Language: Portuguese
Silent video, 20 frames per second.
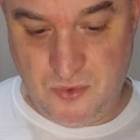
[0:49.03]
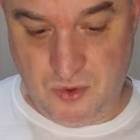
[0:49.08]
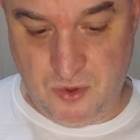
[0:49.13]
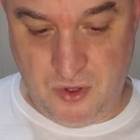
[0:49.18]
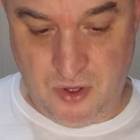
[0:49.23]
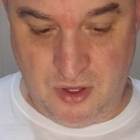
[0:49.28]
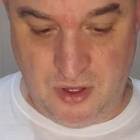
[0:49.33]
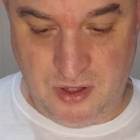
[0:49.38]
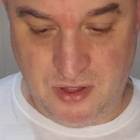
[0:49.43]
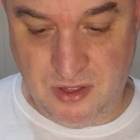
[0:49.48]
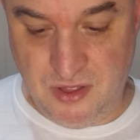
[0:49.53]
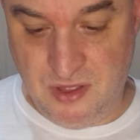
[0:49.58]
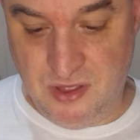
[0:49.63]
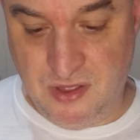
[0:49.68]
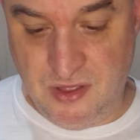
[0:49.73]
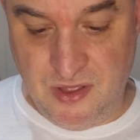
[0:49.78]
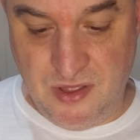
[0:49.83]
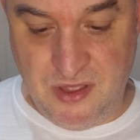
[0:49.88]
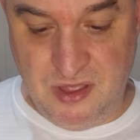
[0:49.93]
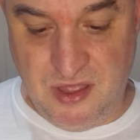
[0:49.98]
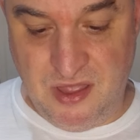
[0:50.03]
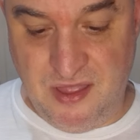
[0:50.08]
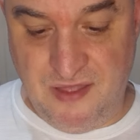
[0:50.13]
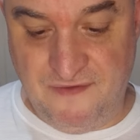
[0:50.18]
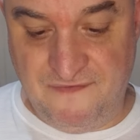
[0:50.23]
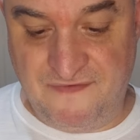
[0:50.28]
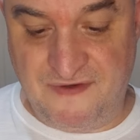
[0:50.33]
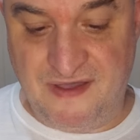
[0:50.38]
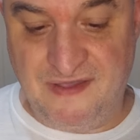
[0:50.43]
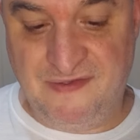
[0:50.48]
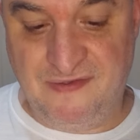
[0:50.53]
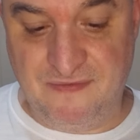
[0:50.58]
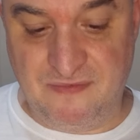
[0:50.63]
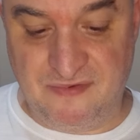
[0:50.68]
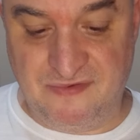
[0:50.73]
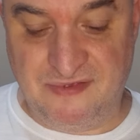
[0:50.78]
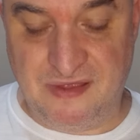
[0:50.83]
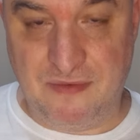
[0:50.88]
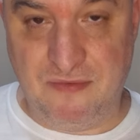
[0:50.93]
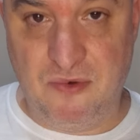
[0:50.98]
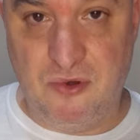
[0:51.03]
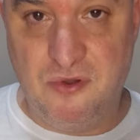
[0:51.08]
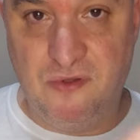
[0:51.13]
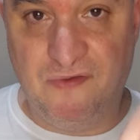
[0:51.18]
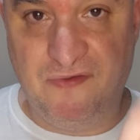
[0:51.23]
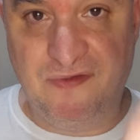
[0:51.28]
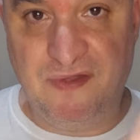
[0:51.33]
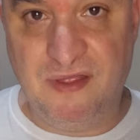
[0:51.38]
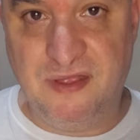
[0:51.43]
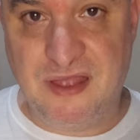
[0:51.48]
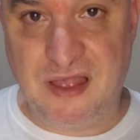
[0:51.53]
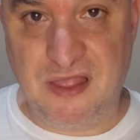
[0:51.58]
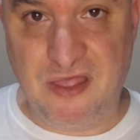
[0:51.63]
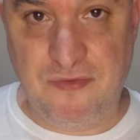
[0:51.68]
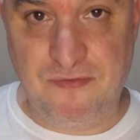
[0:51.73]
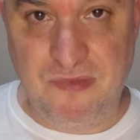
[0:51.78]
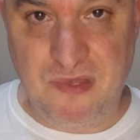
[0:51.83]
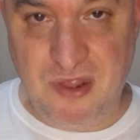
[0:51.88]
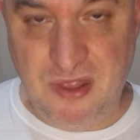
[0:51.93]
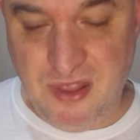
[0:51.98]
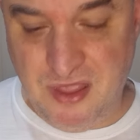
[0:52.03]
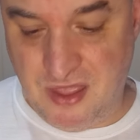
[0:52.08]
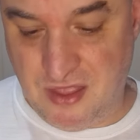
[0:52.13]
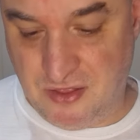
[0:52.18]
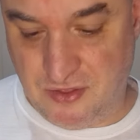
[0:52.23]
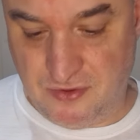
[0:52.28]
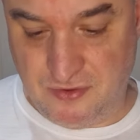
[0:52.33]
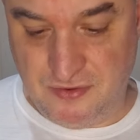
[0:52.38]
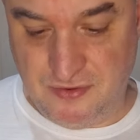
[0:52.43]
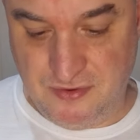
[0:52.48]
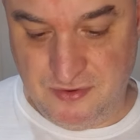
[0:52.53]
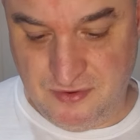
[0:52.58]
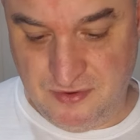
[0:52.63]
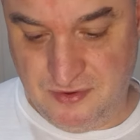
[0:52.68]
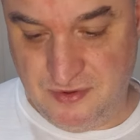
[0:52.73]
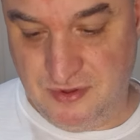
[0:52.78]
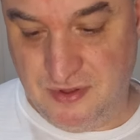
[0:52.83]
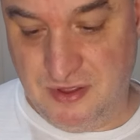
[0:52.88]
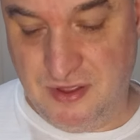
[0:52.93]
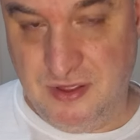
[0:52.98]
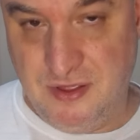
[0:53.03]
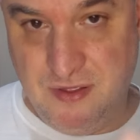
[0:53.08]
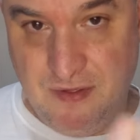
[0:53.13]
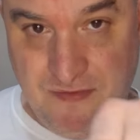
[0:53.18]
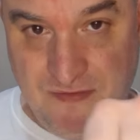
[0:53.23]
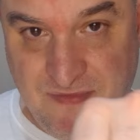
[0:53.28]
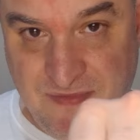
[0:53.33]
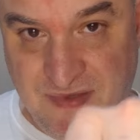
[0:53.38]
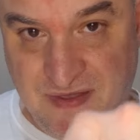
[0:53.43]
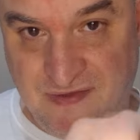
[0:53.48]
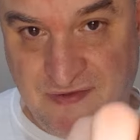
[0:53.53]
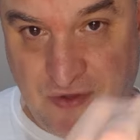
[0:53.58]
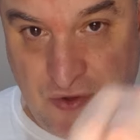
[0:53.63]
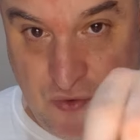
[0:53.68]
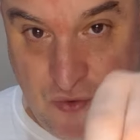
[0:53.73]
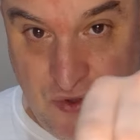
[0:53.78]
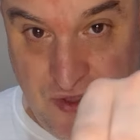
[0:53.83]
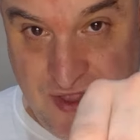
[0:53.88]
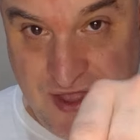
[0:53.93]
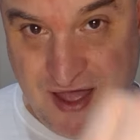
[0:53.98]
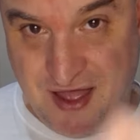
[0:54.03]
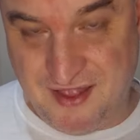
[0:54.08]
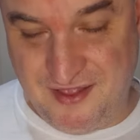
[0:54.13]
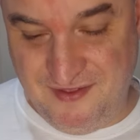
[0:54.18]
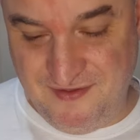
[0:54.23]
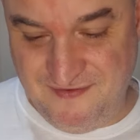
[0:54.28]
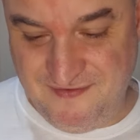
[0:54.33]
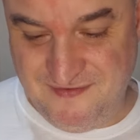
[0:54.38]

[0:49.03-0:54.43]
Ó, ele vai se mostrar amoroso que tá te perdendo. Mas ó, cuidado.